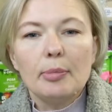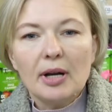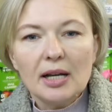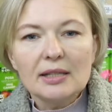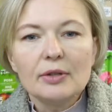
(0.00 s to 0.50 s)
и
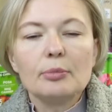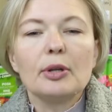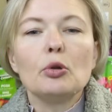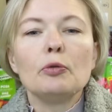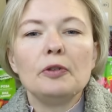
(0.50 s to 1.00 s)
показывает
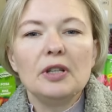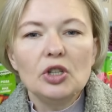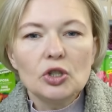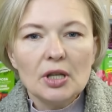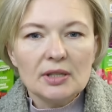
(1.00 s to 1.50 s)
потом
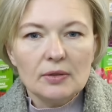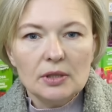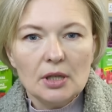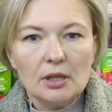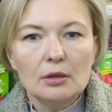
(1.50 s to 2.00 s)
фееричное
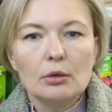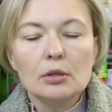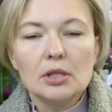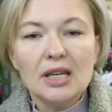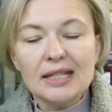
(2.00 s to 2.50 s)
цветение. То
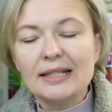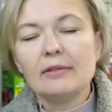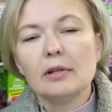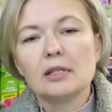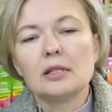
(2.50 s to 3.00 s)
есть,
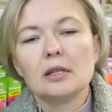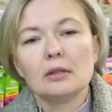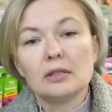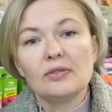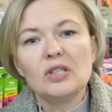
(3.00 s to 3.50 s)
если у вас
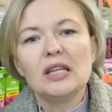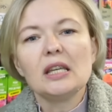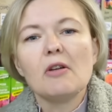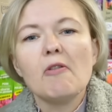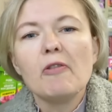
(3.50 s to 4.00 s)

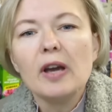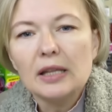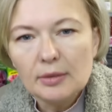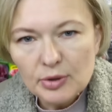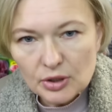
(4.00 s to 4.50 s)
цветение в
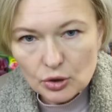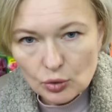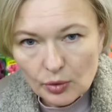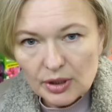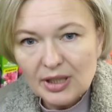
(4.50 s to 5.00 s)
этом
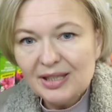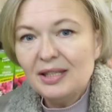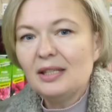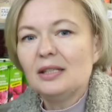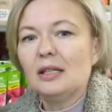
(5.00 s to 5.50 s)
сезоне
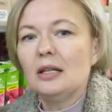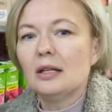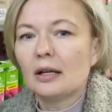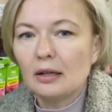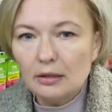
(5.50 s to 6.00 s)
не
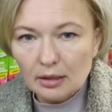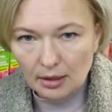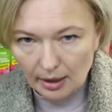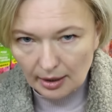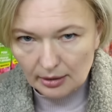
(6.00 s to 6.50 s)
сильно
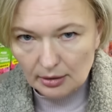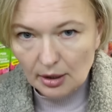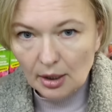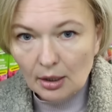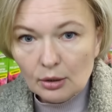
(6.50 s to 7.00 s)
колыхает,
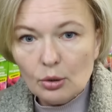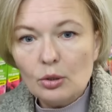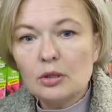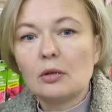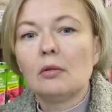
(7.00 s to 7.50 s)
то
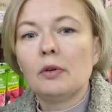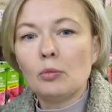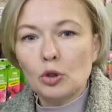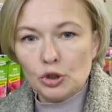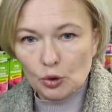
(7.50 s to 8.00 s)
есть
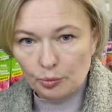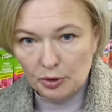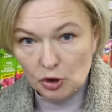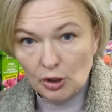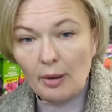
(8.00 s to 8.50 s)
вы можете
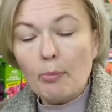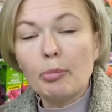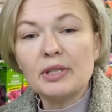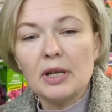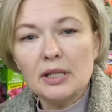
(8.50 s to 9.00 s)
купить шраб,
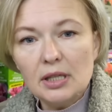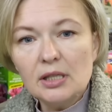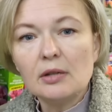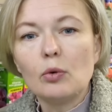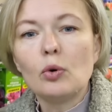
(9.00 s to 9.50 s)

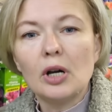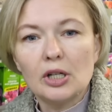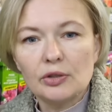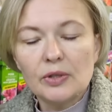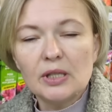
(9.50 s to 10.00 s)
посадить его,
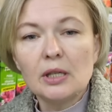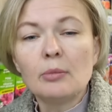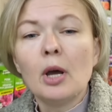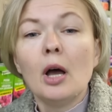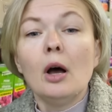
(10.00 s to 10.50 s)
ухаживать за
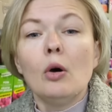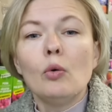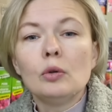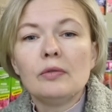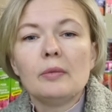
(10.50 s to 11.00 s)
ним,
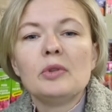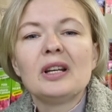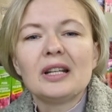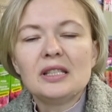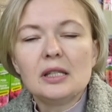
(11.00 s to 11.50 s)
он вам
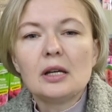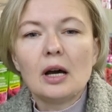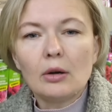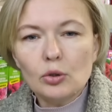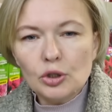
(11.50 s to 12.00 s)
нарастит
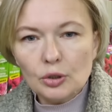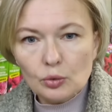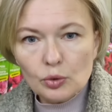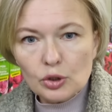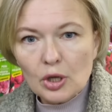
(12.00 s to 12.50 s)
хороший
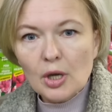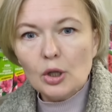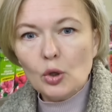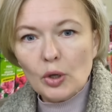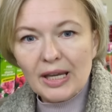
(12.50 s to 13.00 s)
путь,
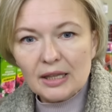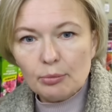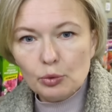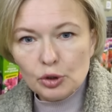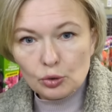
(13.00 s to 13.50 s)
но
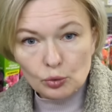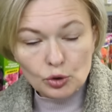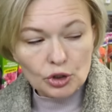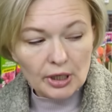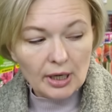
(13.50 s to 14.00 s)
это будет
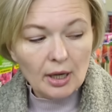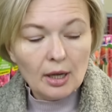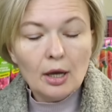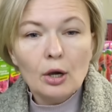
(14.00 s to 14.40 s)
уже